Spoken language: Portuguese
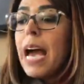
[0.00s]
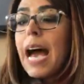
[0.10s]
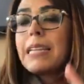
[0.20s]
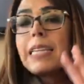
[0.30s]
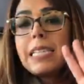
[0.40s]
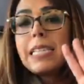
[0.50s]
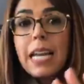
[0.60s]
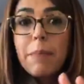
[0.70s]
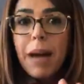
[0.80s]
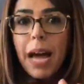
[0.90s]
A
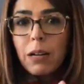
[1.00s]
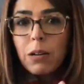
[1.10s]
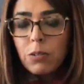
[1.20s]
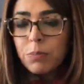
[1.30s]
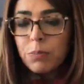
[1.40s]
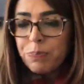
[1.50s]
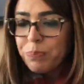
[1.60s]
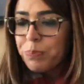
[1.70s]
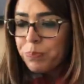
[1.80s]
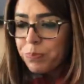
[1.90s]
terceira macro
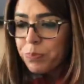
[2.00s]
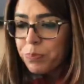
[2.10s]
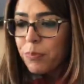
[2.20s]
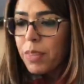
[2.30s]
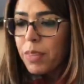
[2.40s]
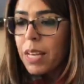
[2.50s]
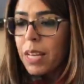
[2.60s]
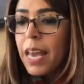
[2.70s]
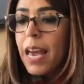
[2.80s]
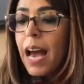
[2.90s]

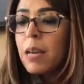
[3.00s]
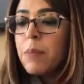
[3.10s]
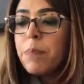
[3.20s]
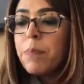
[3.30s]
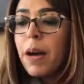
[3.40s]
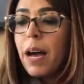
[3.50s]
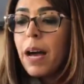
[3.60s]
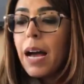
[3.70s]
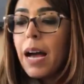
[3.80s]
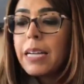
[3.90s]
é a,
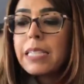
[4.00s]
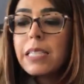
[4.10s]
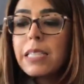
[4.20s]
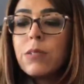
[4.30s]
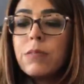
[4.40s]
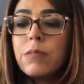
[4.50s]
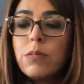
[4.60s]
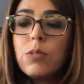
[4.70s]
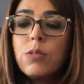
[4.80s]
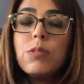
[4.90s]
a, a questão
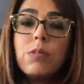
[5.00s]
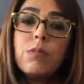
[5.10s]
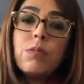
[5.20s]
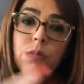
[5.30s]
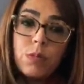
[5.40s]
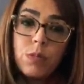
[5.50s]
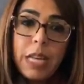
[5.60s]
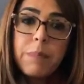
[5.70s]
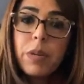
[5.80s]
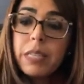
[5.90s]
do,
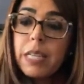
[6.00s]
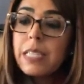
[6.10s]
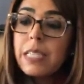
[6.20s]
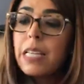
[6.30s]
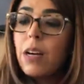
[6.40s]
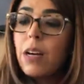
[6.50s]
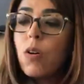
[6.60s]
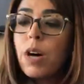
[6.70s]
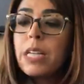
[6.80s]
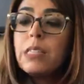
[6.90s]
da importância do
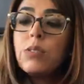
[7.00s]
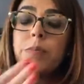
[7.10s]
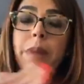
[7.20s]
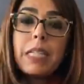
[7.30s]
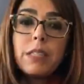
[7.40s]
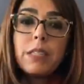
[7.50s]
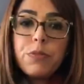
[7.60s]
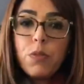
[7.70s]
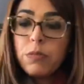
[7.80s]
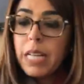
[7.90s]
agora, do
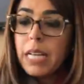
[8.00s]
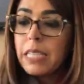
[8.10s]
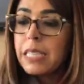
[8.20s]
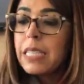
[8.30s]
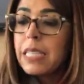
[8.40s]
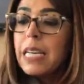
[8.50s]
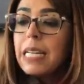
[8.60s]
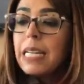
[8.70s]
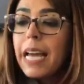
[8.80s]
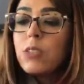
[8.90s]
mindfulness
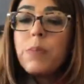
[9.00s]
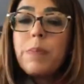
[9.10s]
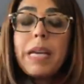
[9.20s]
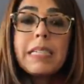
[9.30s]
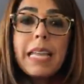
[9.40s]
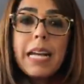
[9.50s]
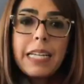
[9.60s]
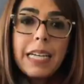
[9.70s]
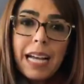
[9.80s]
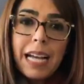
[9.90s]
né, e do bem-estar
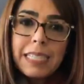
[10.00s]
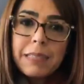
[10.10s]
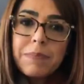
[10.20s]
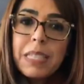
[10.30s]
em casa.